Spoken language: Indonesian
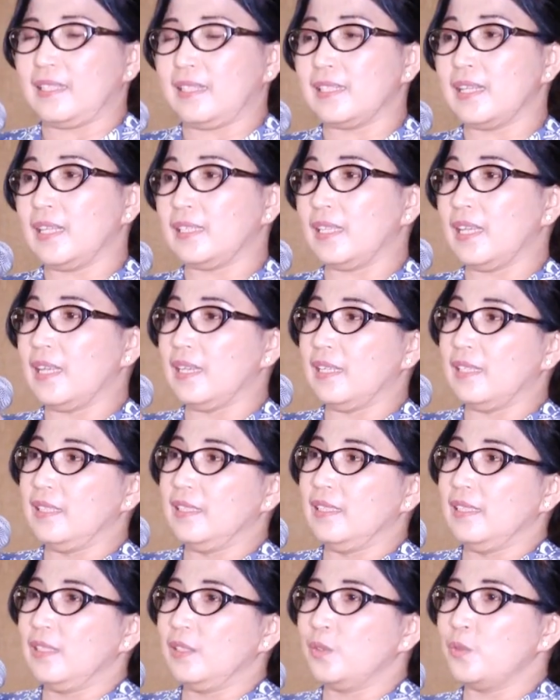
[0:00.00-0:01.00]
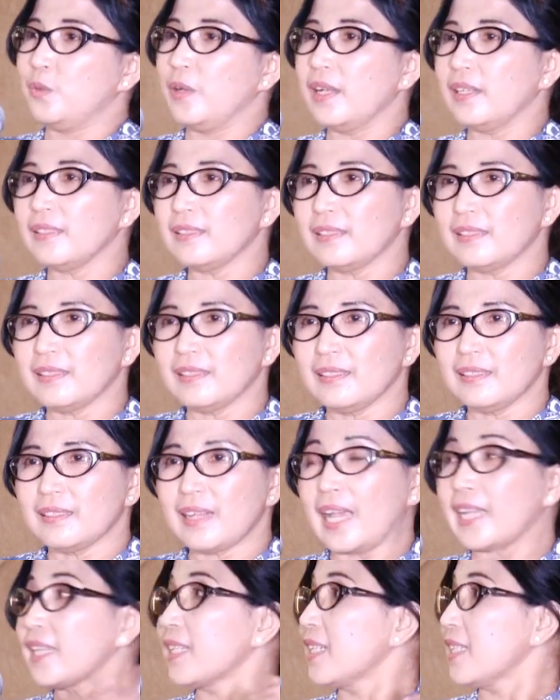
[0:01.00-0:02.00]
ternyata Tuhan
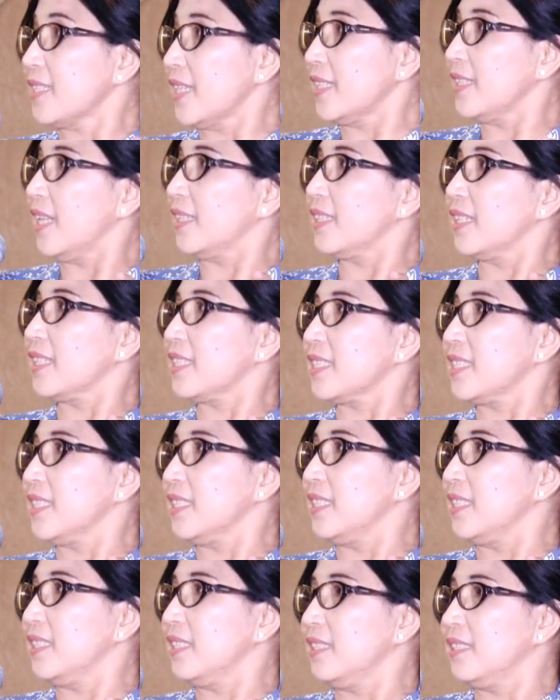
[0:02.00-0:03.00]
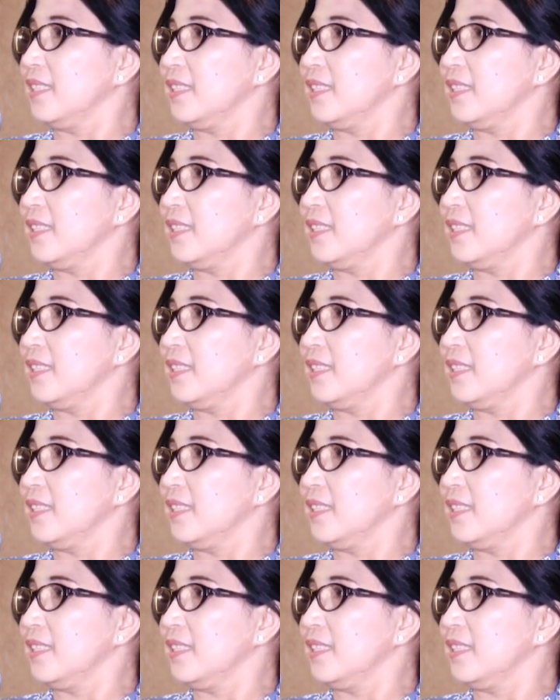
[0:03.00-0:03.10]
akhirnya saya datang ke sini